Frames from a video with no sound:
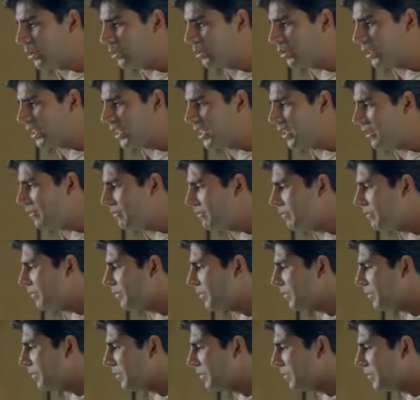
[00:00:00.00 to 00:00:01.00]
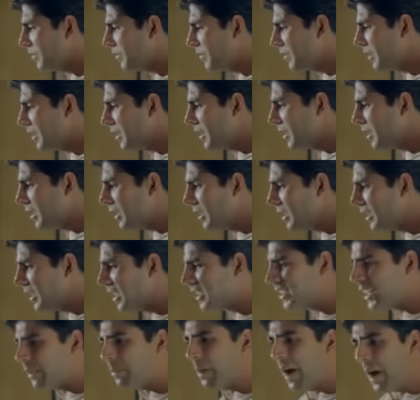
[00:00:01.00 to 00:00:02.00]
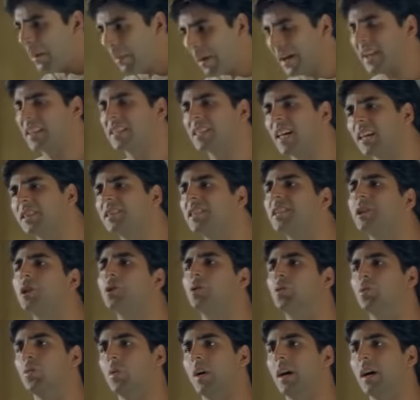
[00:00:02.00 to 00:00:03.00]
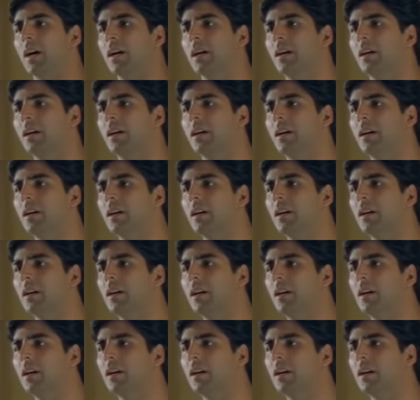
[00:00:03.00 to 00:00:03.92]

हूँ कि ये सब हमारे साथ ही क्यों हुआ क्यों हुआ